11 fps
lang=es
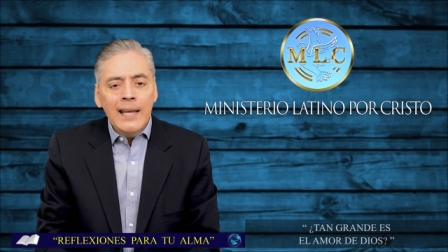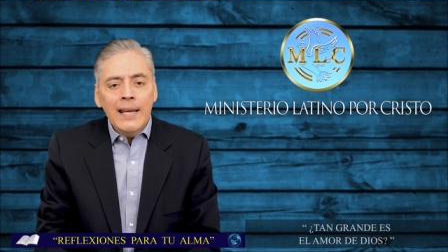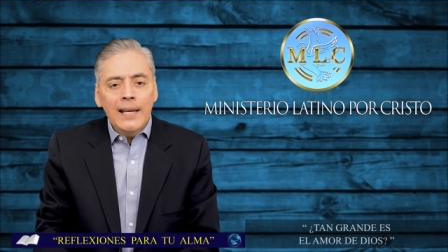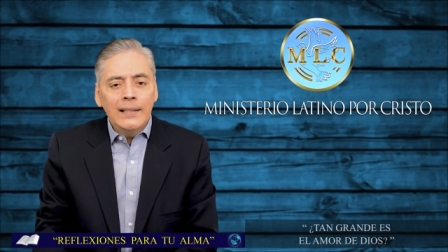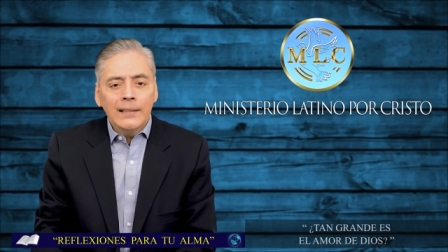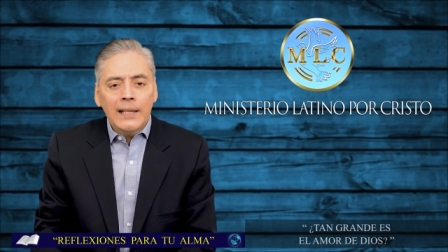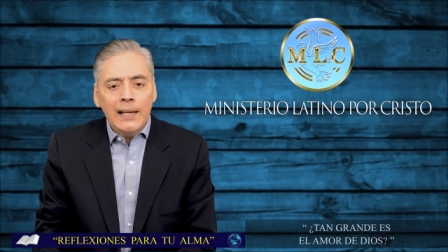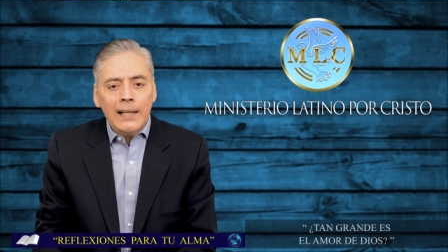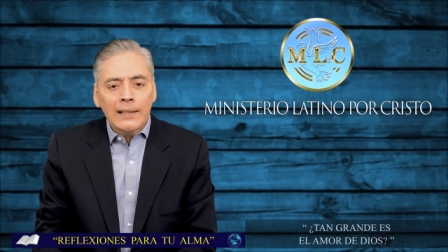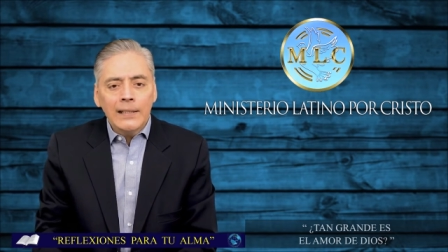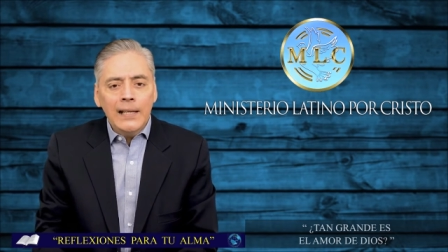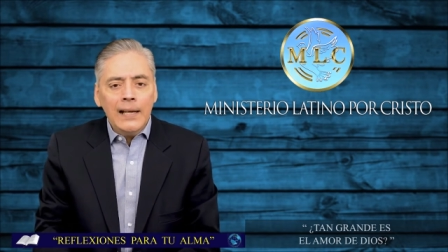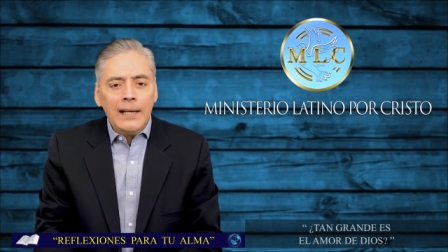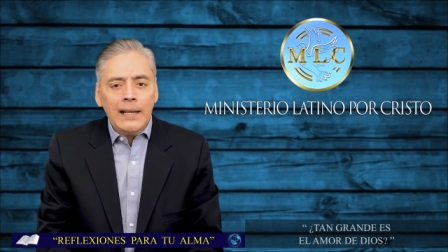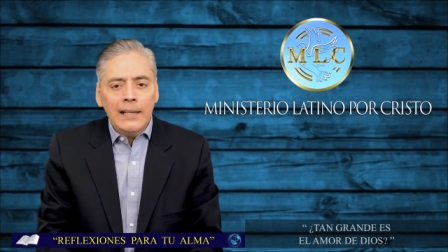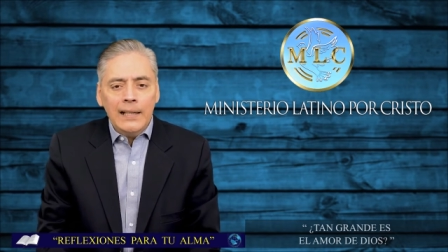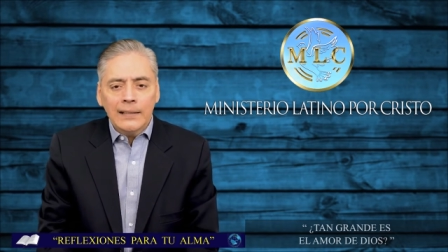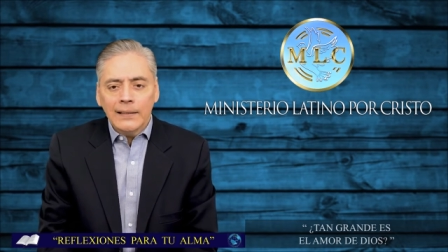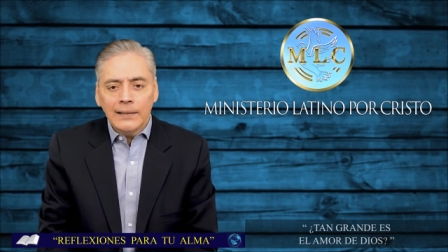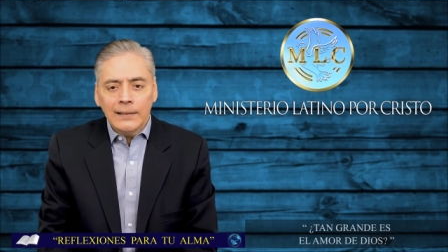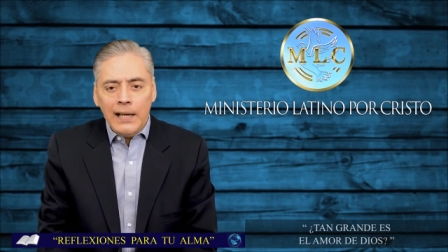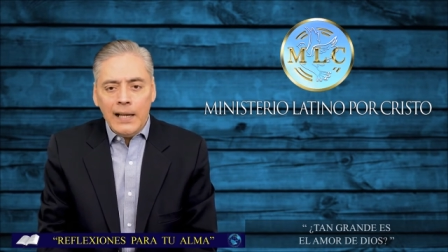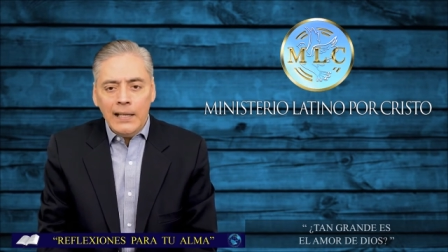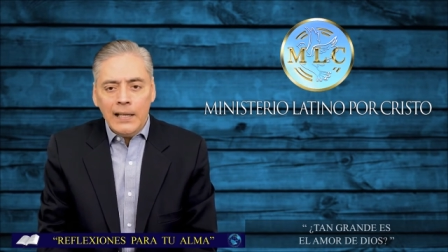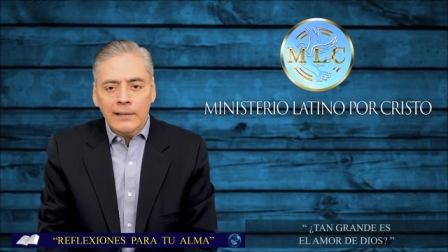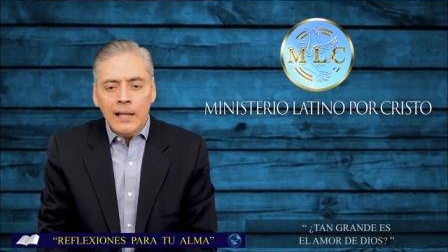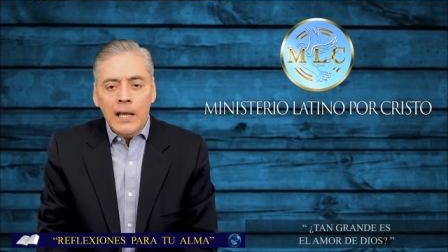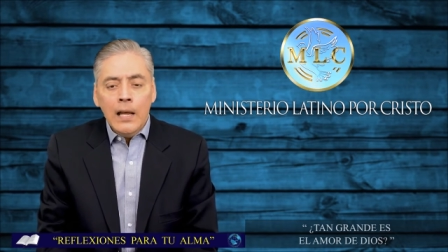entre la tierra y las estrellas,